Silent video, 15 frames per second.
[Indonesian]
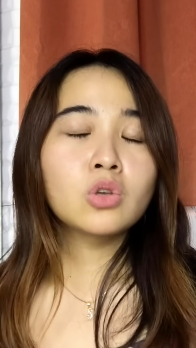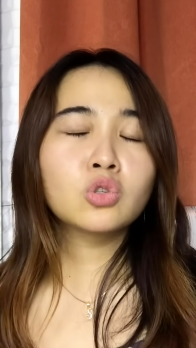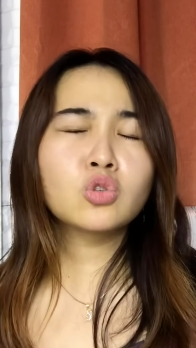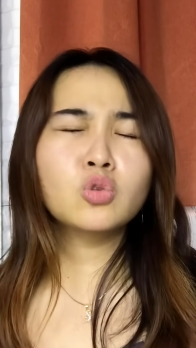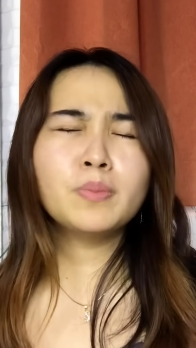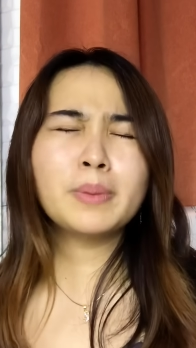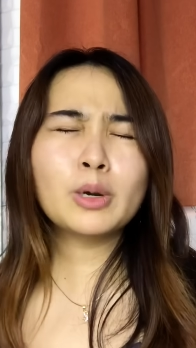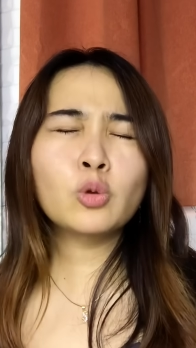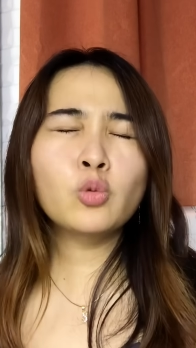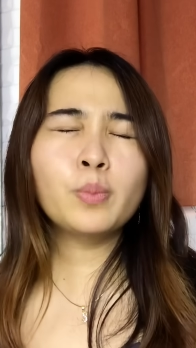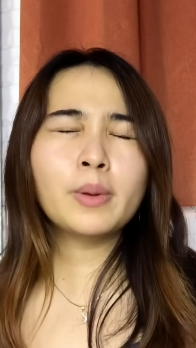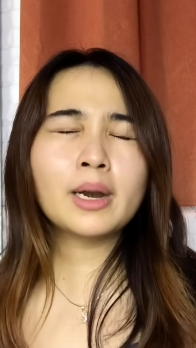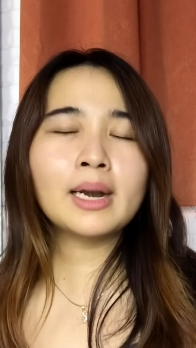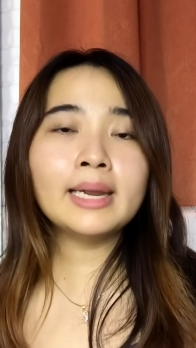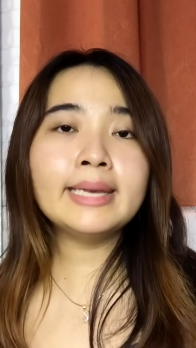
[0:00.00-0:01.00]
super
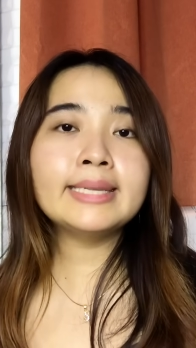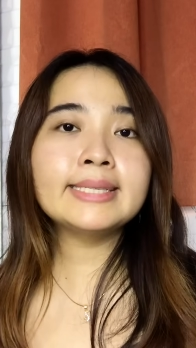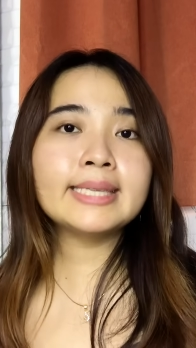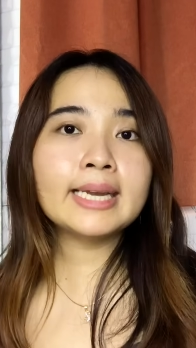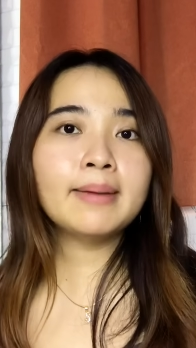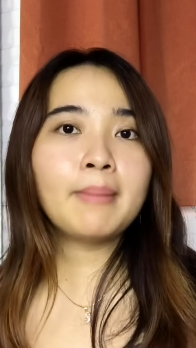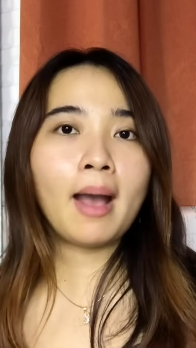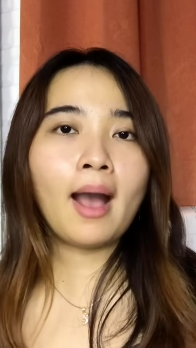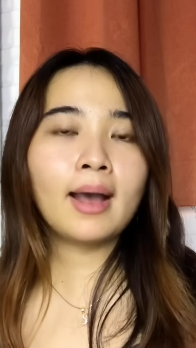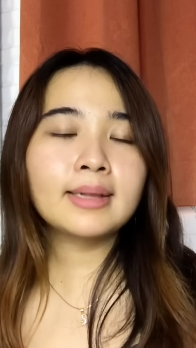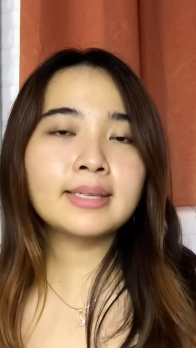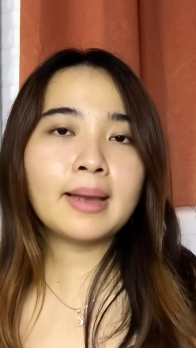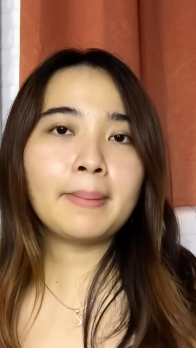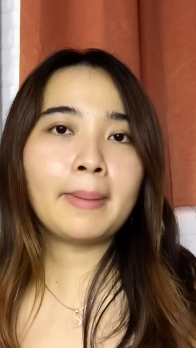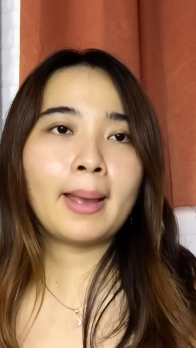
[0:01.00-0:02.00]
duper licin
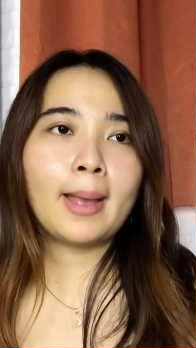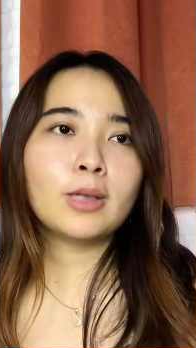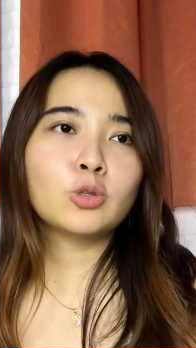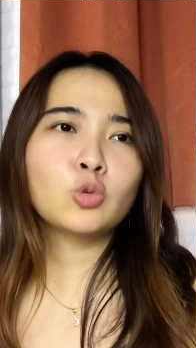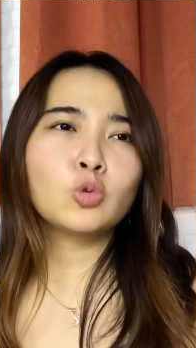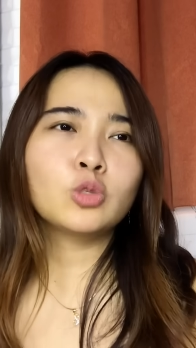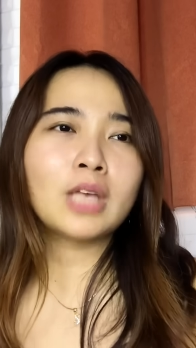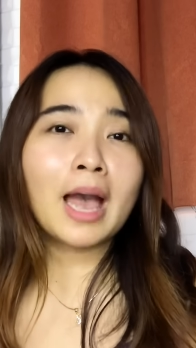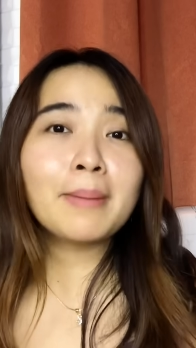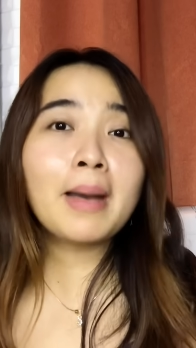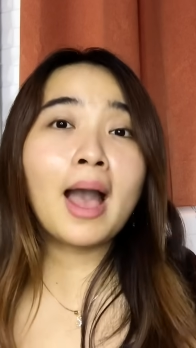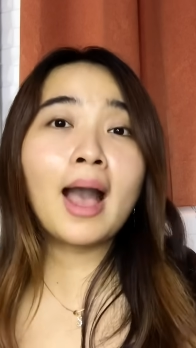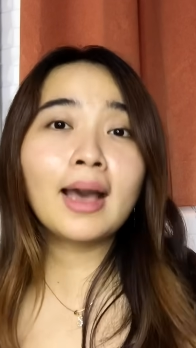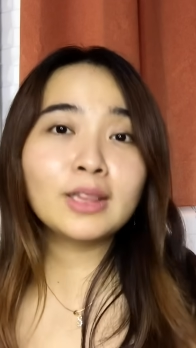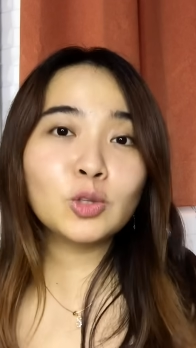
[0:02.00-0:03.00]
banget sampai susah
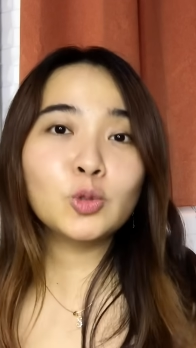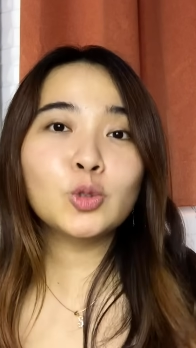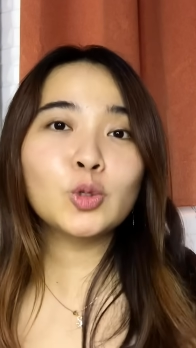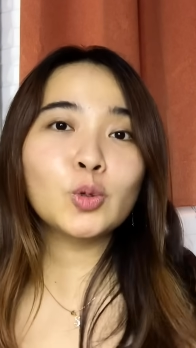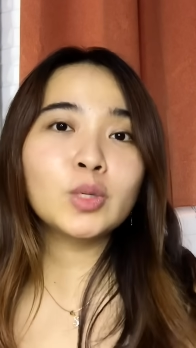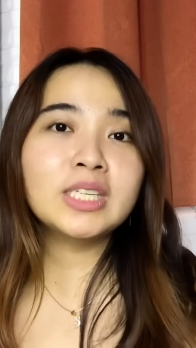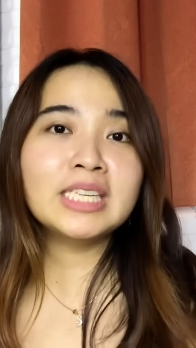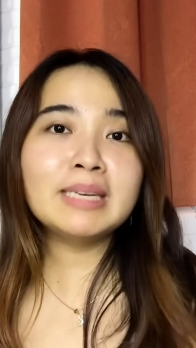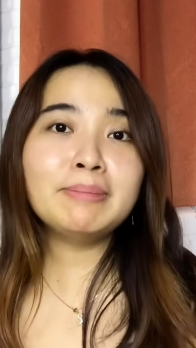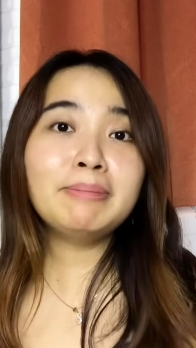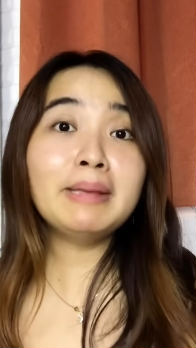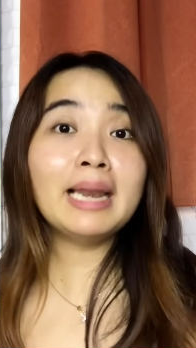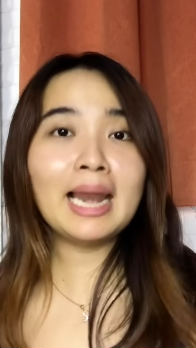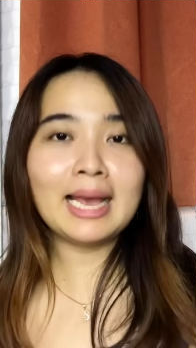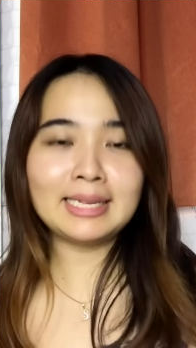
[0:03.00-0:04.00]
banget untuk
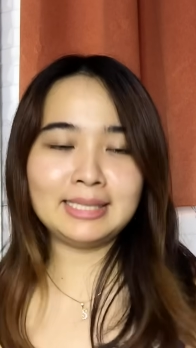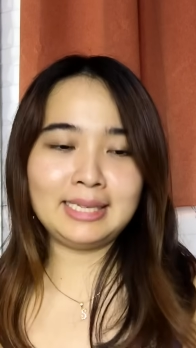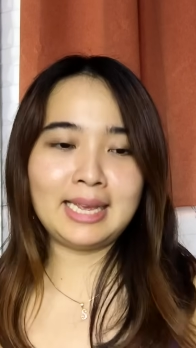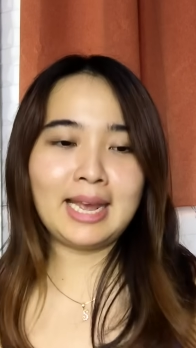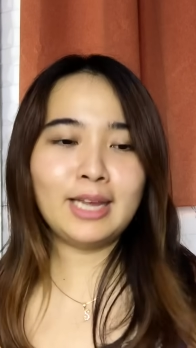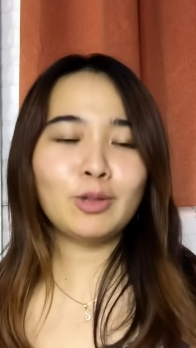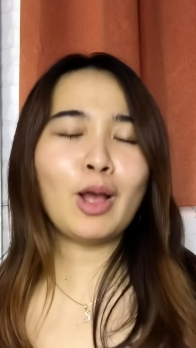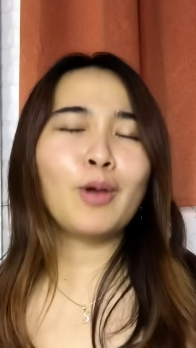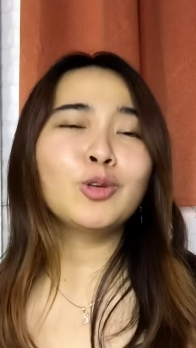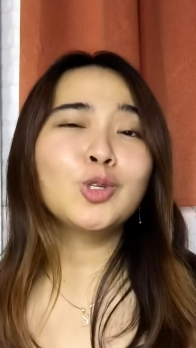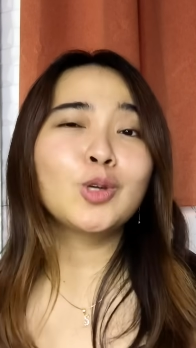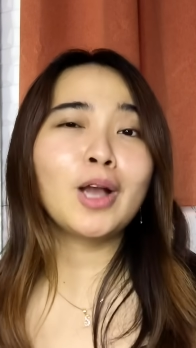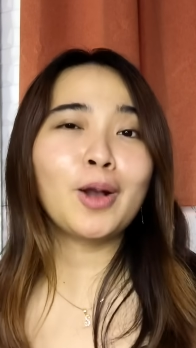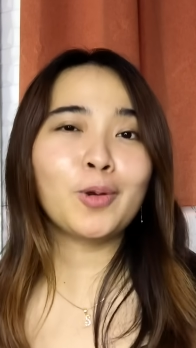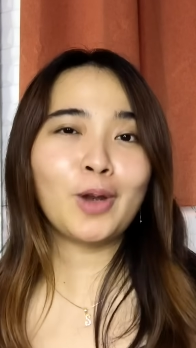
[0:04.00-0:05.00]
dibilasnya itu aku
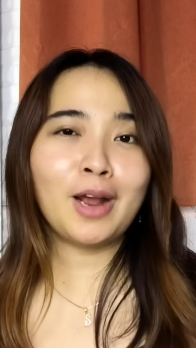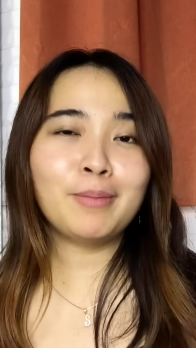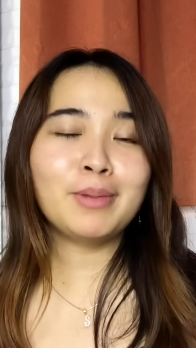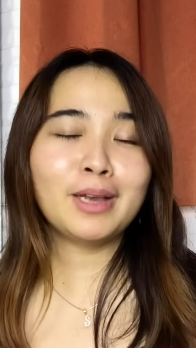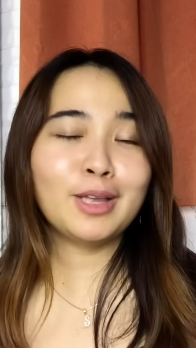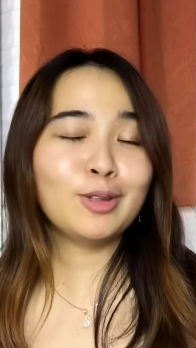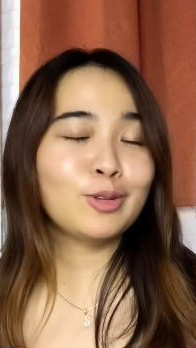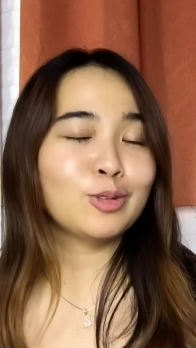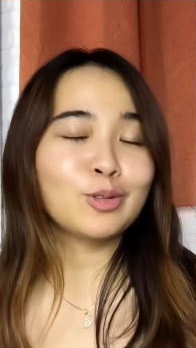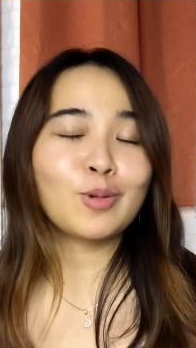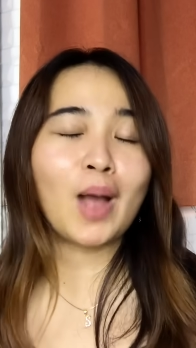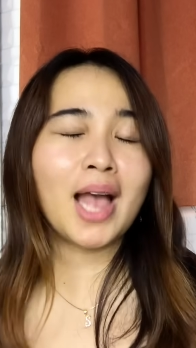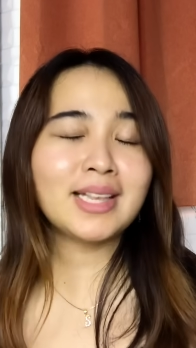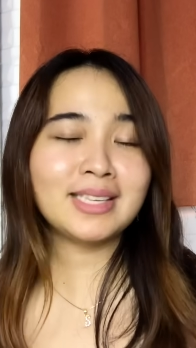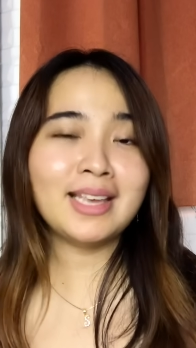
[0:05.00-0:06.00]
juga kurang begitu
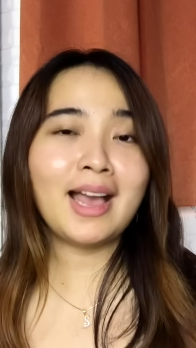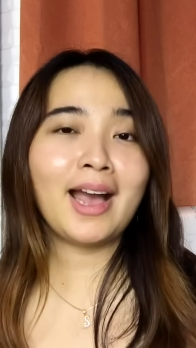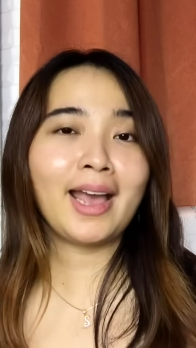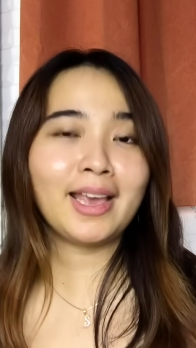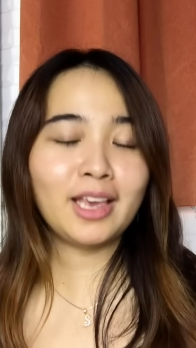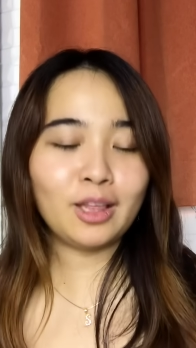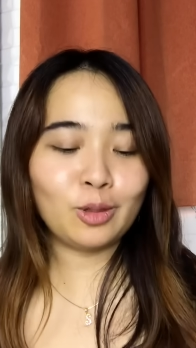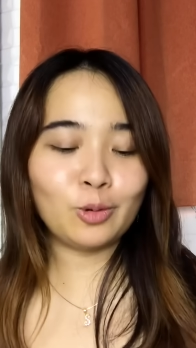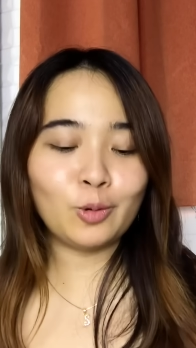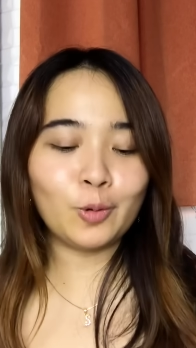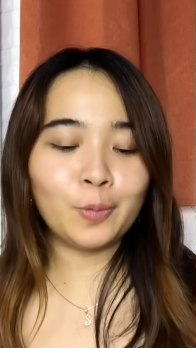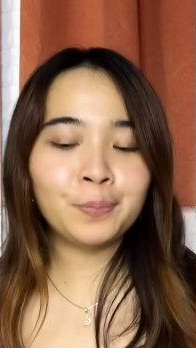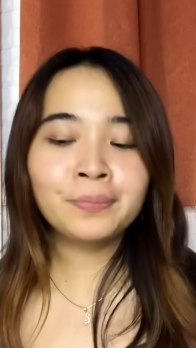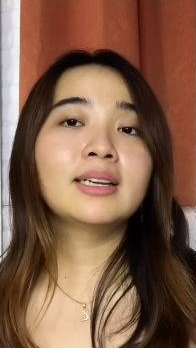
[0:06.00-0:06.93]
suka sih yang kayak gitu